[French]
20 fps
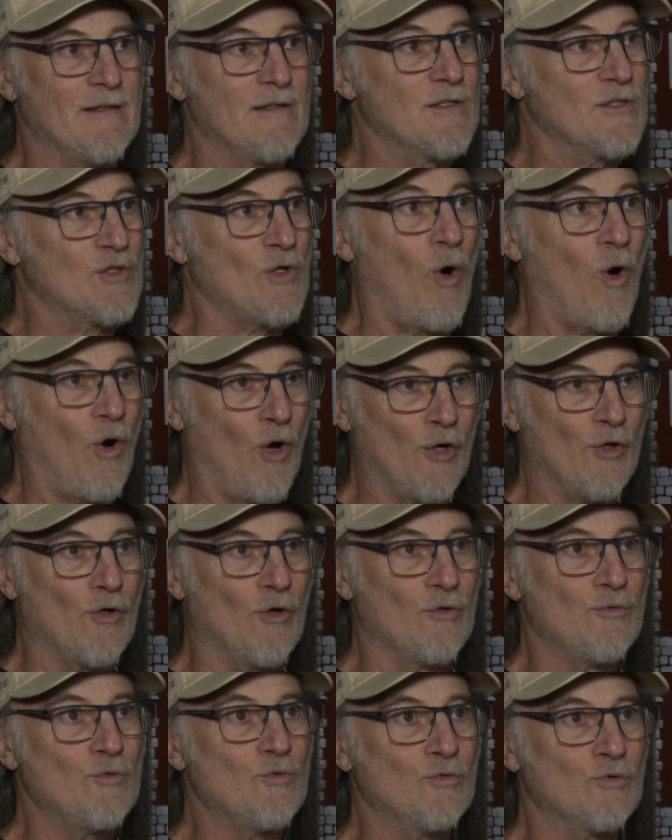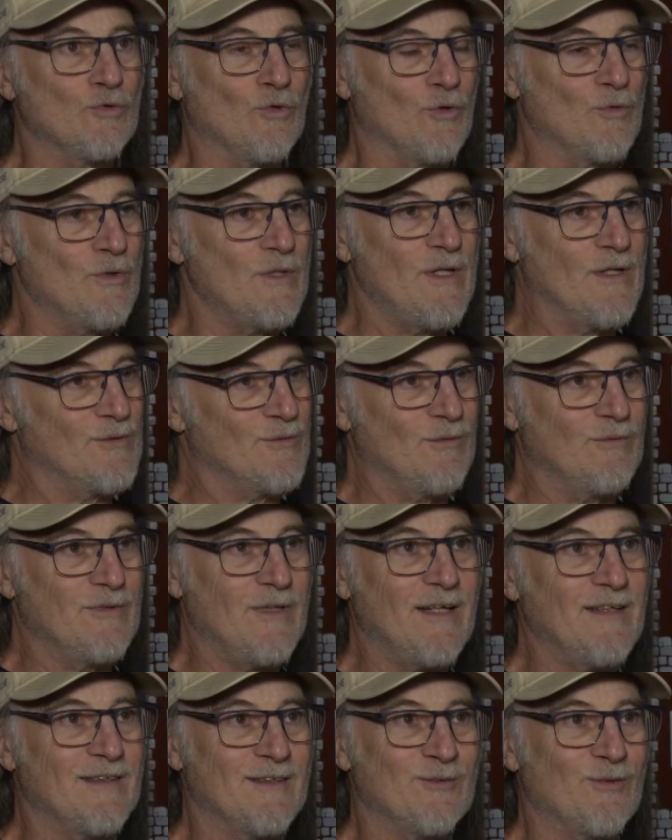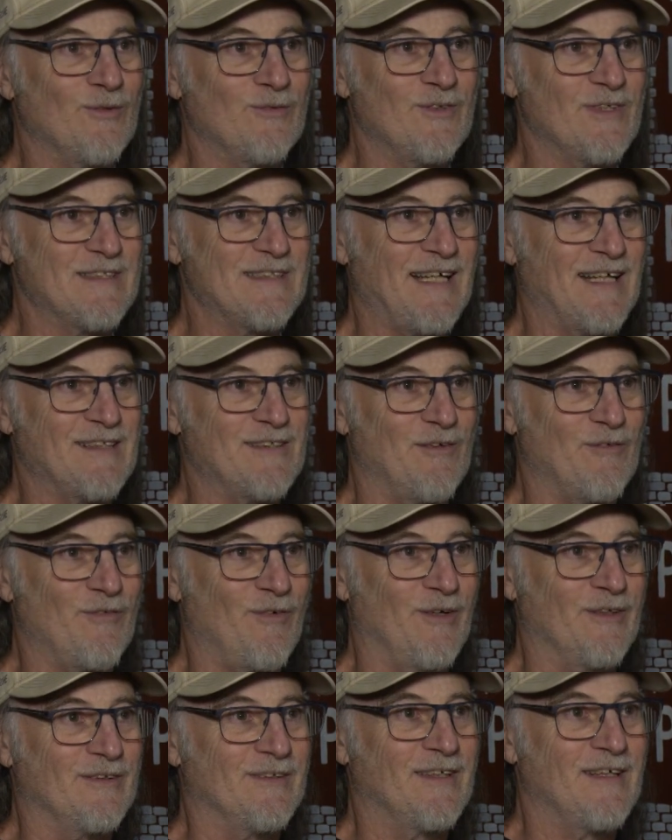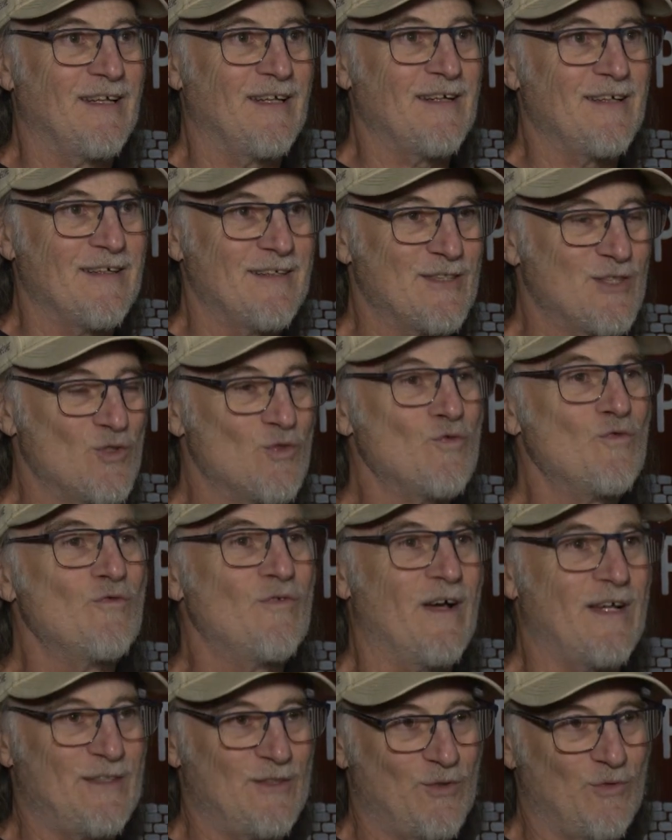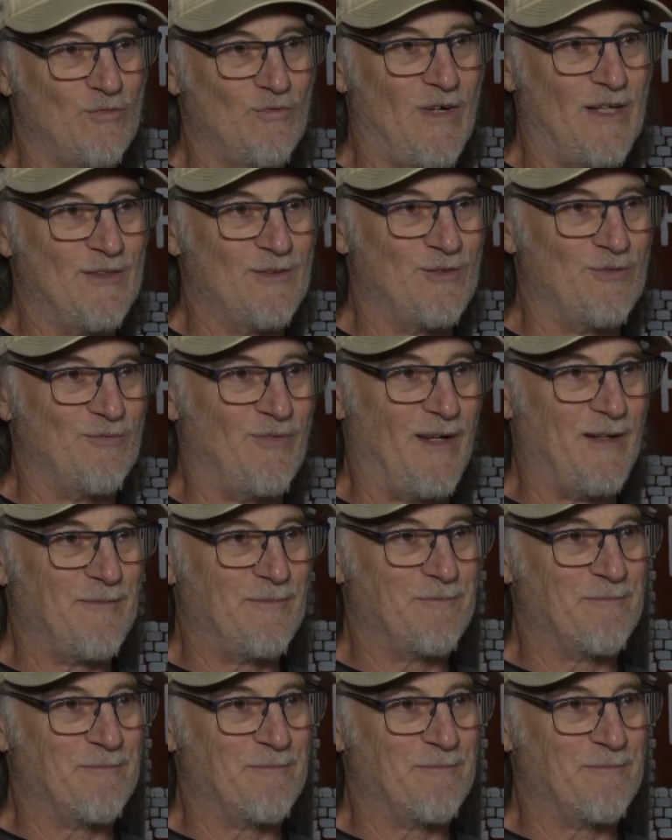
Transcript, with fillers: sont reconnus aujourd'hui, il y a tout le temps des tunes de saxophone. Souvent, souvent, souvent.